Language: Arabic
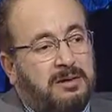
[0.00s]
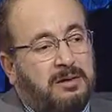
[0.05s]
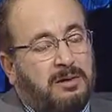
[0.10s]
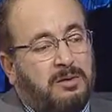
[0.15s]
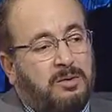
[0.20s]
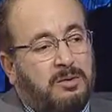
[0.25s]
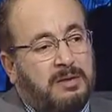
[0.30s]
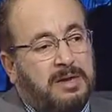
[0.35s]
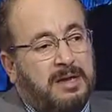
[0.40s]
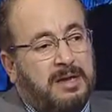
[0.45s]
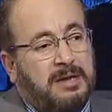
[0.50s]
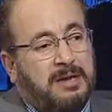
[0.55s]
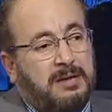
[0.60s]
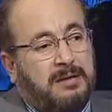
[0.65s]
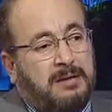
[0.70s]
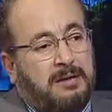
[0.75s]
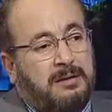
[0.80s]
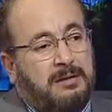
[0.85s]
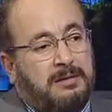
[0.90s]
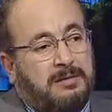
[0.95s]
هناك
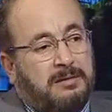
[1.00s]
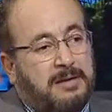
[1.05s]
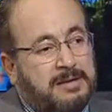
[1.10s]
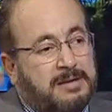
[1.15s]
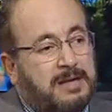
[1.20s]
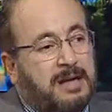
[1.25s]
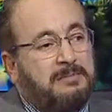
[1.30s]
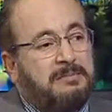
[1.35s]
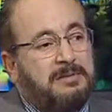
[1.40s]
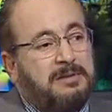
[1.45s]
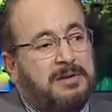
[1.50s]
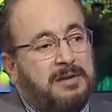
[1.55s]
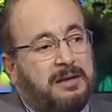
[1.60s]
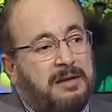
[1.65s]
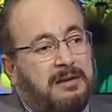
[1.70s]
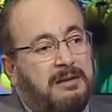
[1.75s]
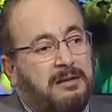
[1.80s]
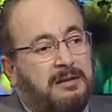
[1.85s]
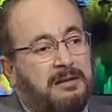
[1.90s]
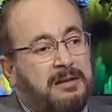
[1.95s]
آه، نزعة في
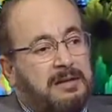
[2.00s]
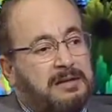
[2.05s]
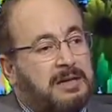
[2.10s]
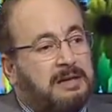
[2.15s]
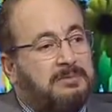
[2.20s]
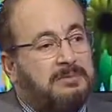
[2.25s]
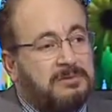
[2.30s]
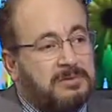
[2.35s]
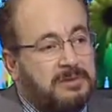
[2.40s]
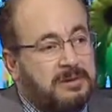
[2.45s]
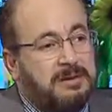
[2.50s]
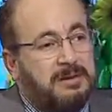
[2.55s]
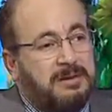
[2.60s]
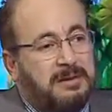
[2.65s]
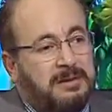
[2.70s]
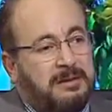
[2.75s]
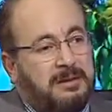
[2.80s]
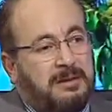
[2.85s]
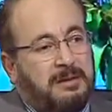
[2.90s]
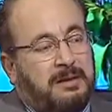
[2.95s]
داخلنا نزعة
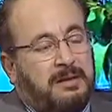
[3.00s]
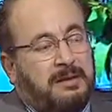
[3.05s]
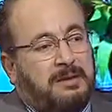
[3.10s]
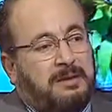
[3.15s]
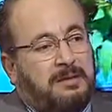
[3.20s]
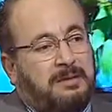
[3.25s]
فطرية نعم.